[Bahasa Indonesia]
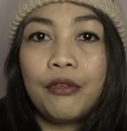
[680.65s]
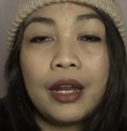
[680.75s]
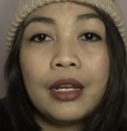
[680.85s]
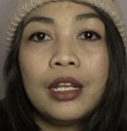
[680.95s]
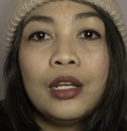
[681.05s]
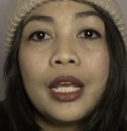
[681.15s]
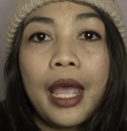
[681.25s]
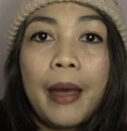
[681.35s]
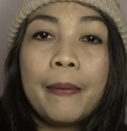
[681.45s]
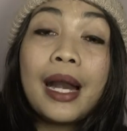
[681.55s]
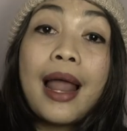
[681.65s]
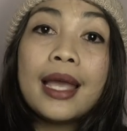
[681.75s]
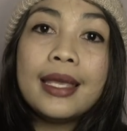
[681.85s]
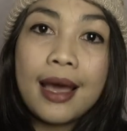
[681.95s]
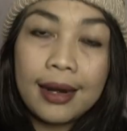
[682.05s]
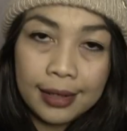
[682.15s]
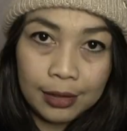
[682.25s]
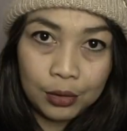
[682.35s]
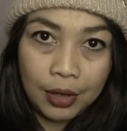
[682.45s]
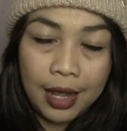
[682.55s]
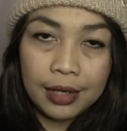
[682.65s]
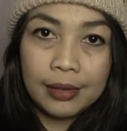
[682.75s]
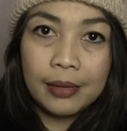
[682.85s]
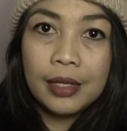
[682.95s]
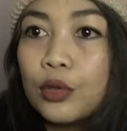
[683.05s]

Frederick ini kayak berlayar gitu kan.